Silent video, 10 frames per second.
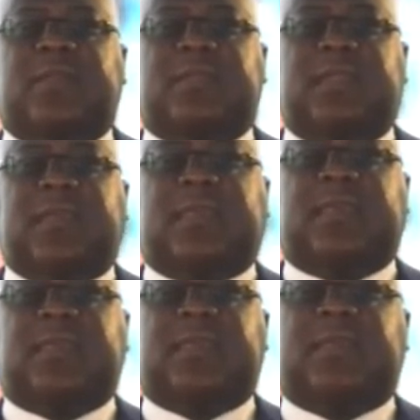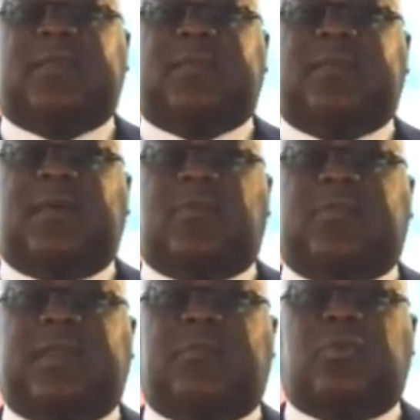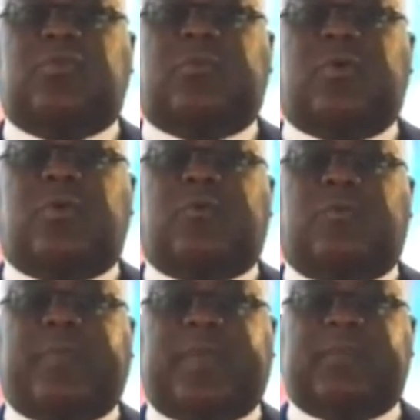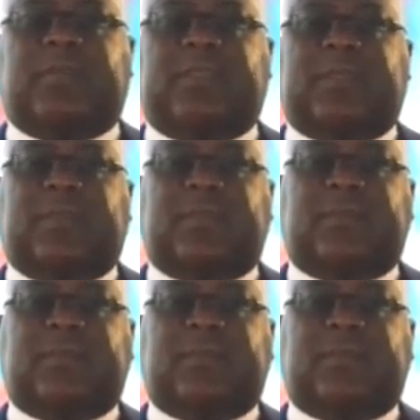décrits dans le tableau de bord vous présentez.